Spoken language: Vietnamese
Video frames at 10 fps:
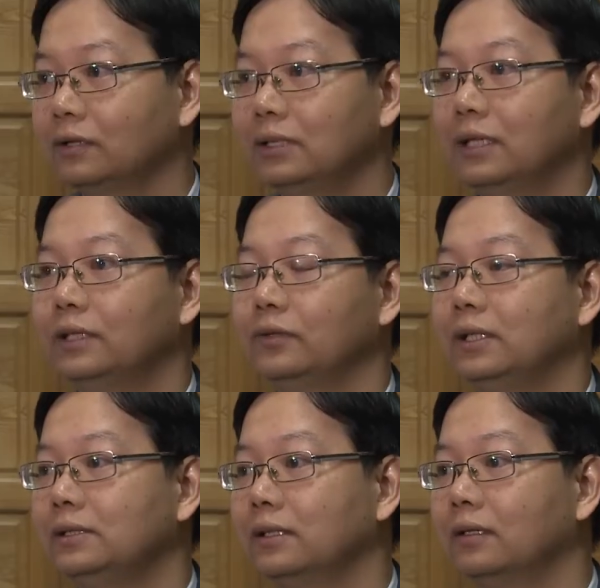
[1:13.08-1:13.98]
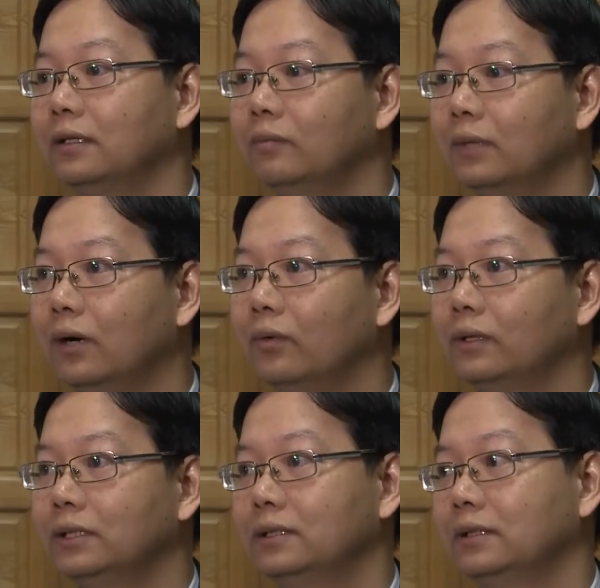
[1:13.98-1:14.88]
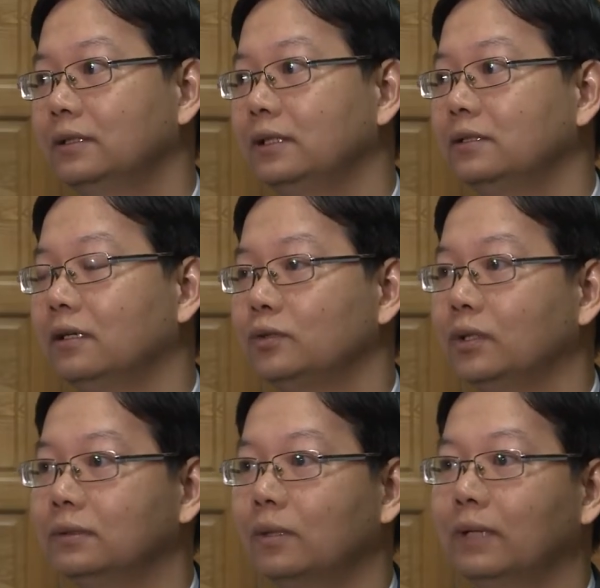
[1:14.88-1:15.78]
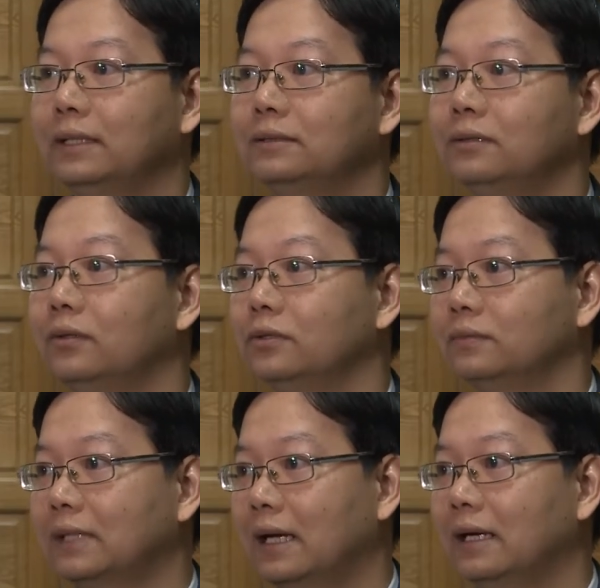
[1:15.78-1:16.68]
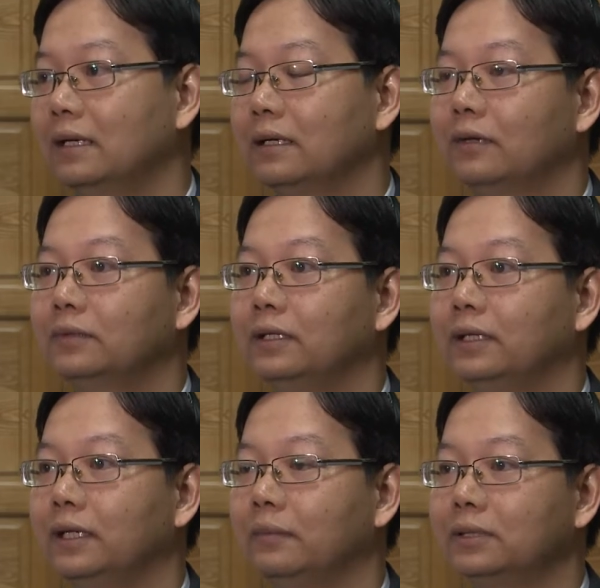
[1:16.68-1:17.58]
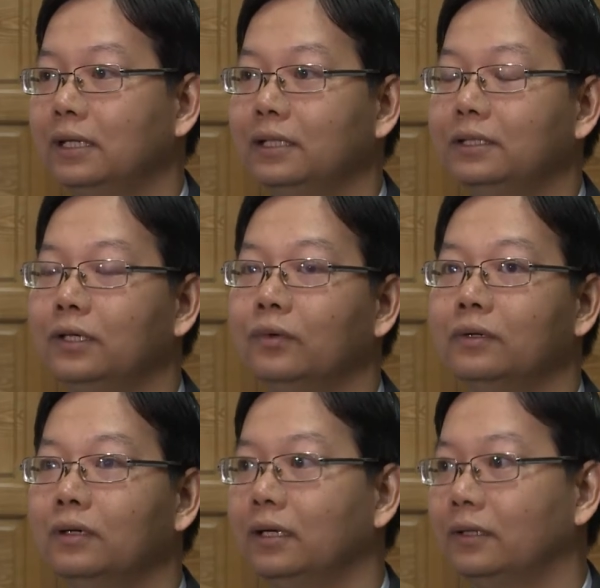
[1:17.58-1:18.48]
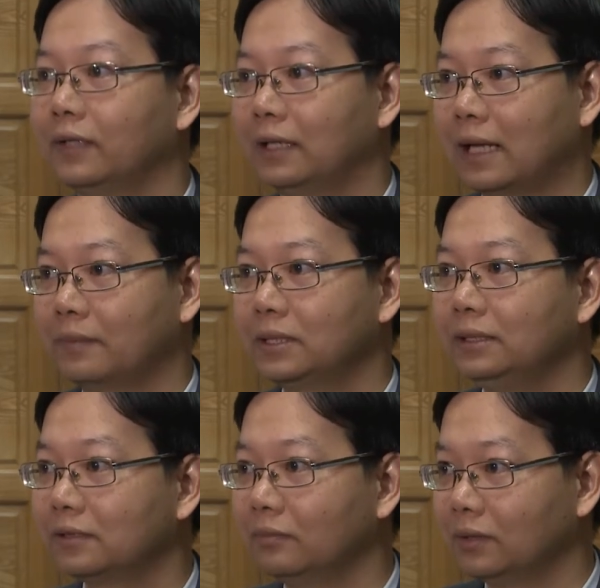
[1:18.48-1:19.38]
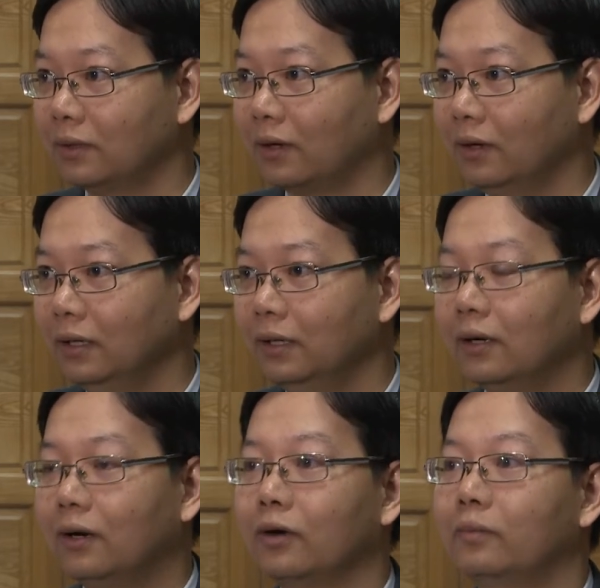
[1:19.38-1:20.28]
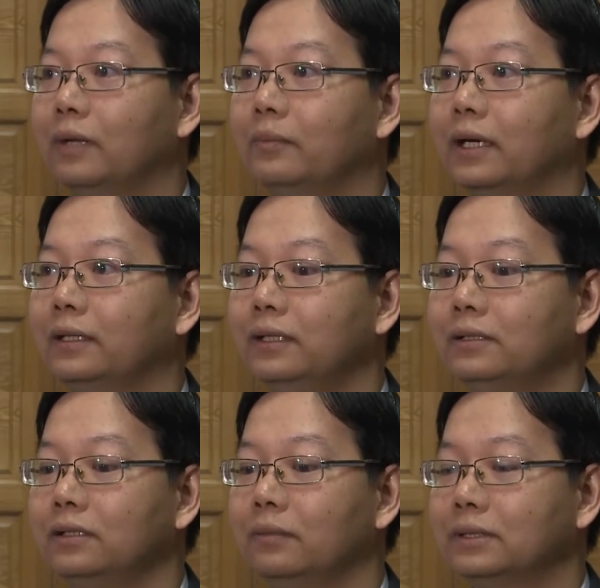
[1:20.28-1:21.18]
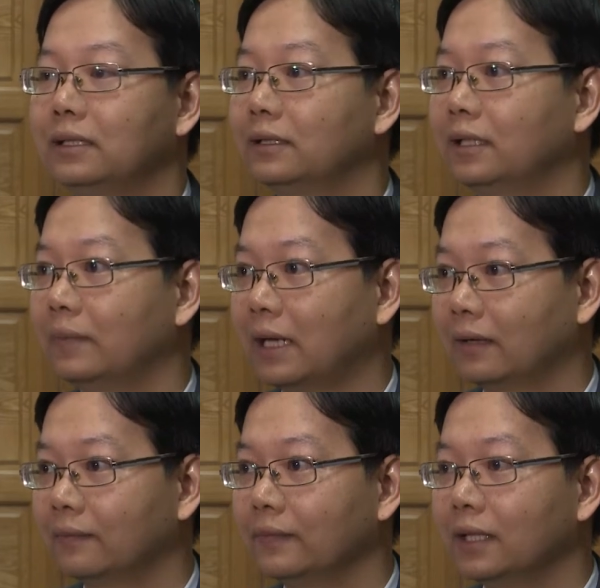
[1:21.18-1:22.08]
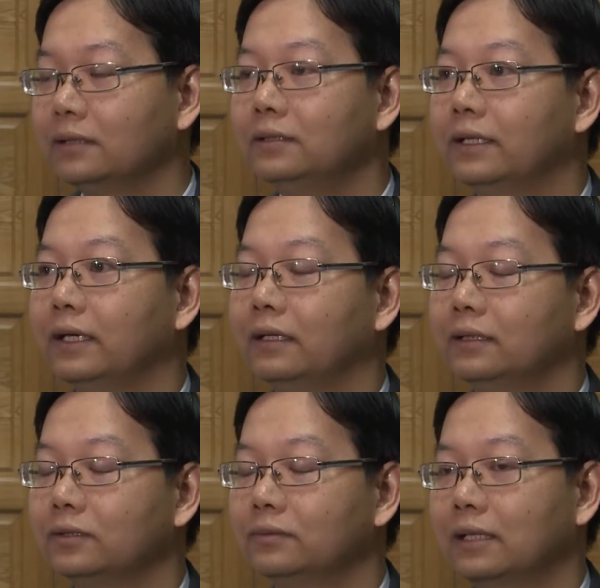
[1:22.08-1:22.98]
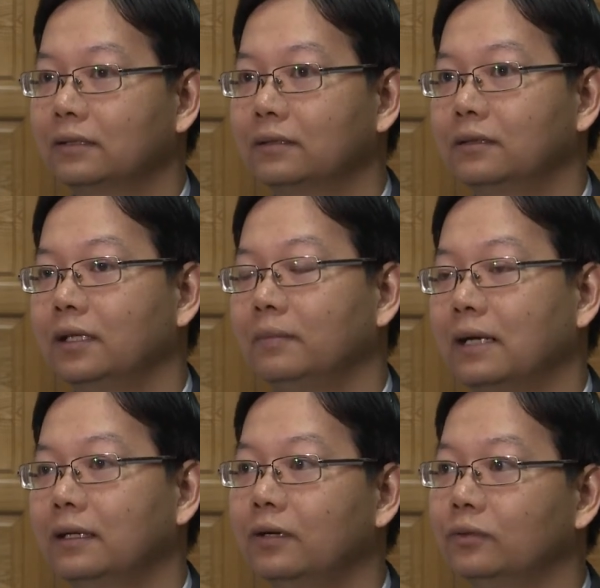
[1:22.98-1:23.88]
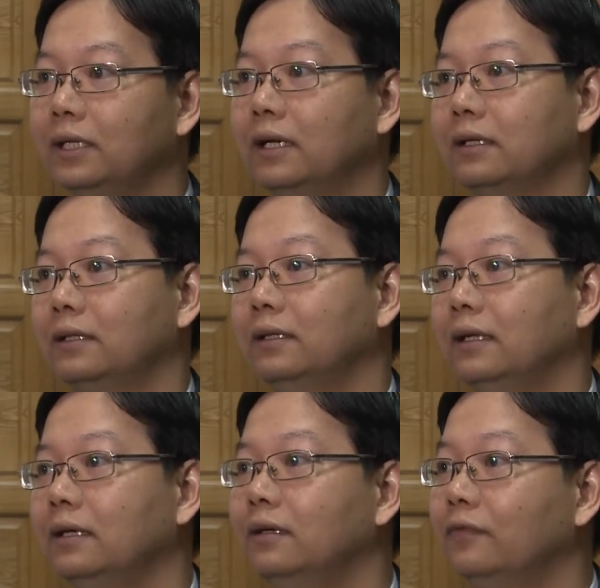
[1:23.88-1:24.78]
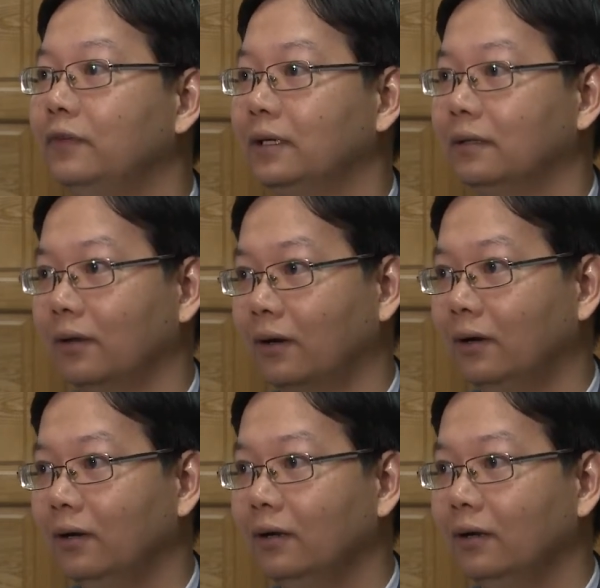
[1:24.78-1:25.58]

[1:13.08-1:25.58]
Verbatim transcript: có rất là nhiều thị trường ở Đông Âu, những cái thị trường truyền thống ngày xưa của chúng ta, đó thời kỳ mà rất là nhiều người Việt Nam sinh sống ở đó, họ cũng là một cái thị trường mà rất là tiềm năng. Chưa kể chúng ta tiềm năng đầu tiên là tính đến là người Việt ở đó,